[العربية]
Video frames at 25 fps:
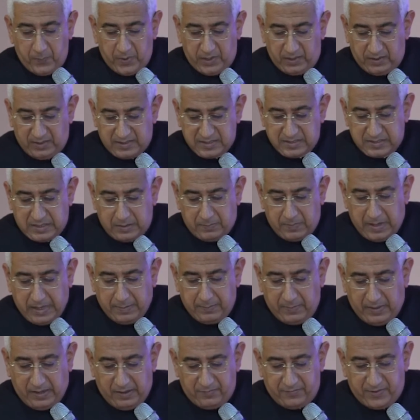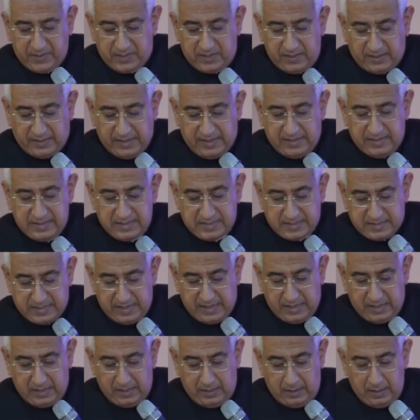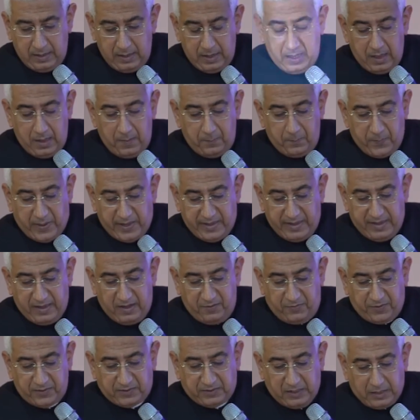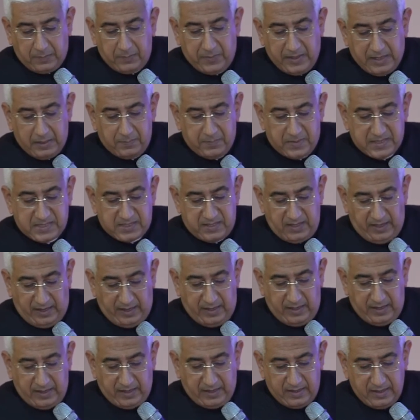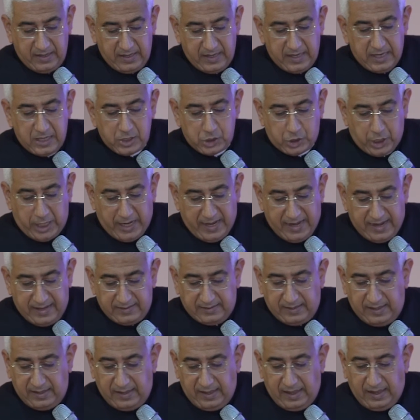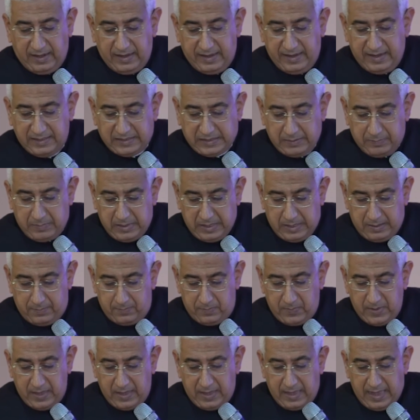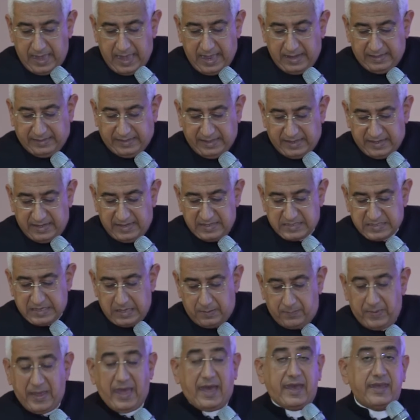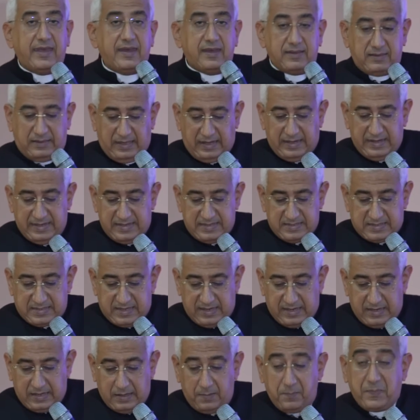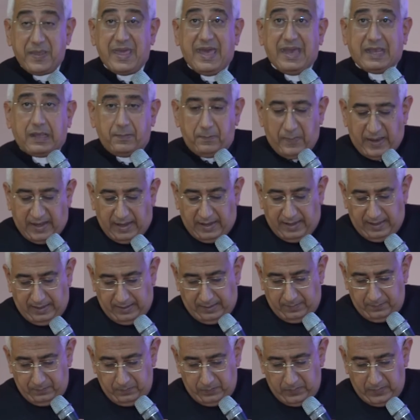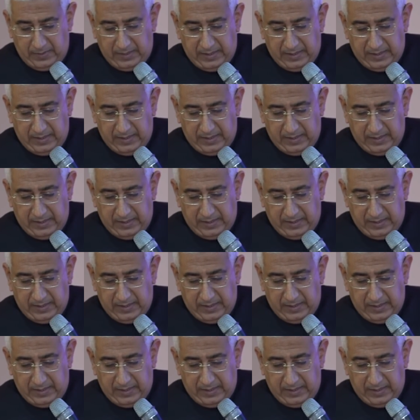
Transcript: من نص المجمع الفاتيكاني الثاني بيان في التربية المسيحية شهادة على اهتمام الكنيسة بحياة الإنسان بأكملها